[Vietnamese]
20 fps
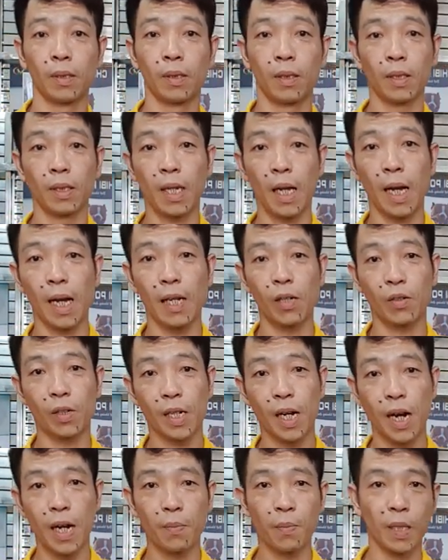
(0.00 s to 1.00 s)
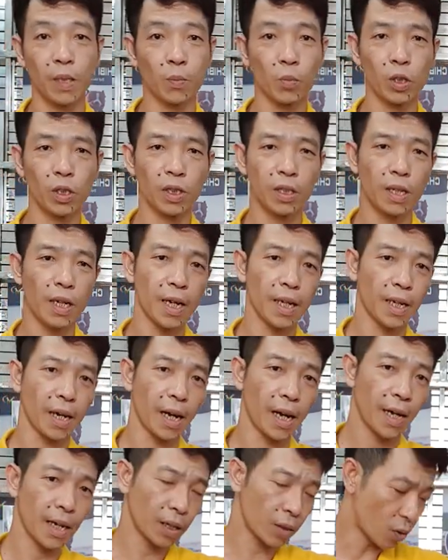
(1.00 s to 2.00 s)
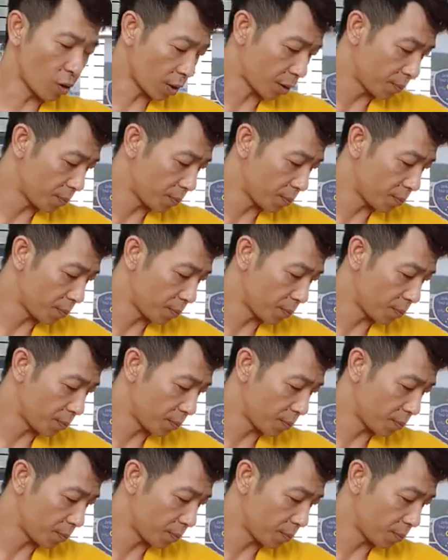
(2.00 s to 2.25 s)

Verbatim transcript: Thực ra hai con cái mình muốn giữ lại cả hai con.